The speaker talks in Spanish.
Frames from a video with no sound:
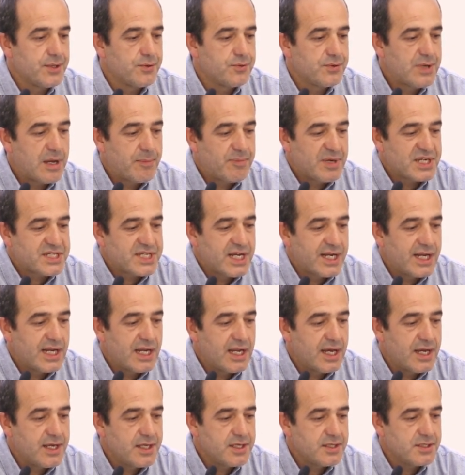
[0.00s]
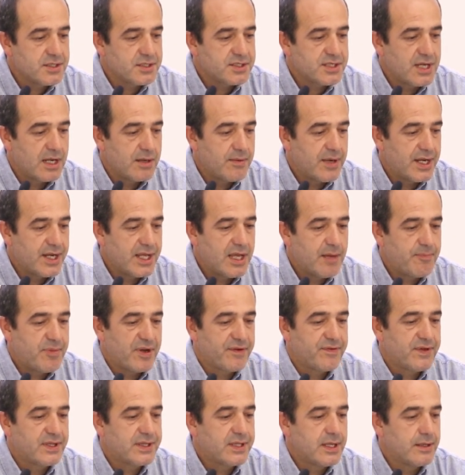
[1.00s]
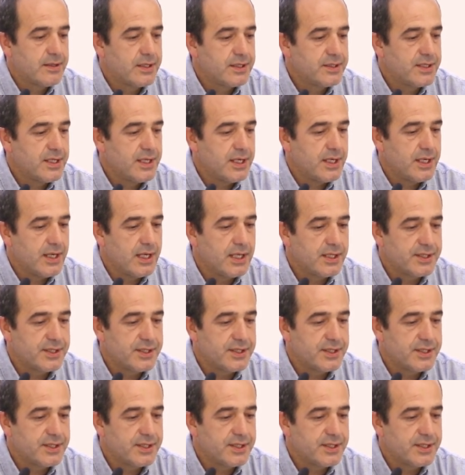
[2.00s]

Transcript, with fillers: eh, una pasarela ahí salvaría perfectamente